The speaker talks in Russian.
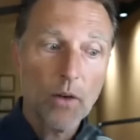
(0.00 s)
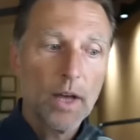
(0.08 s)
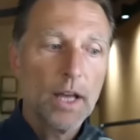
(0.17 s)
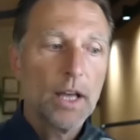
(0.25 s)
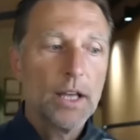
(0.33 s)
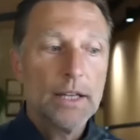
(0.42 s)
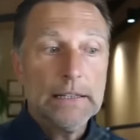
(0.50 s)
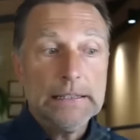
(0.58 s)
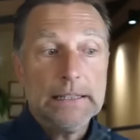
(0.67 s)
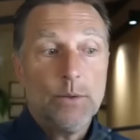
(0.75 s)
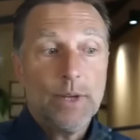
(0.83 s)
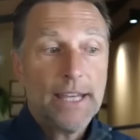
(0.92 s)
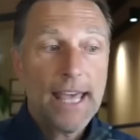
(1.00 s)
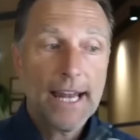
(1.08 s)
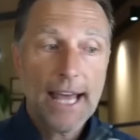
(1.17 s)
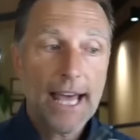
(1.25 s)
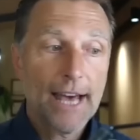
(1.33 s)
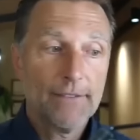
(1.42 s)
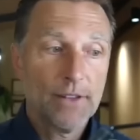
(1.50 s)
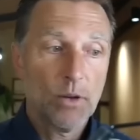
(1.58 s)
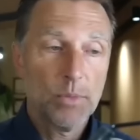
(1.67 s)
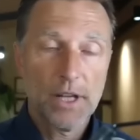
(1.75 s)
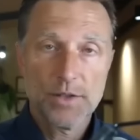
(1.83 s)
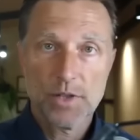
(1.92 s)
Но низкий уровень сахара
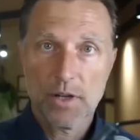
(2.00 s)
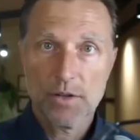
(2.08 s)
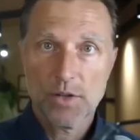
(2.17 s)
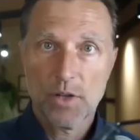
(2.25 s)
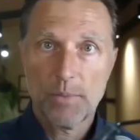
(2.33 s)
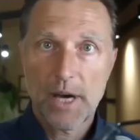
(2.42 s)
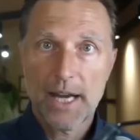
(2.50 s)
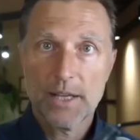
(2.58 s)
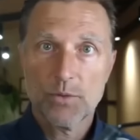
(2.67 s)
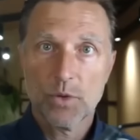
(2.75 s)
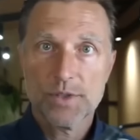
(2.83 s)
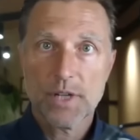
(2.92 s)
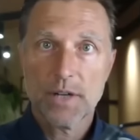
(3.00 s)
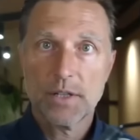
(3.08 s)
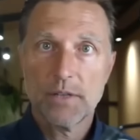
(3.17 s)
недопустим, поэтому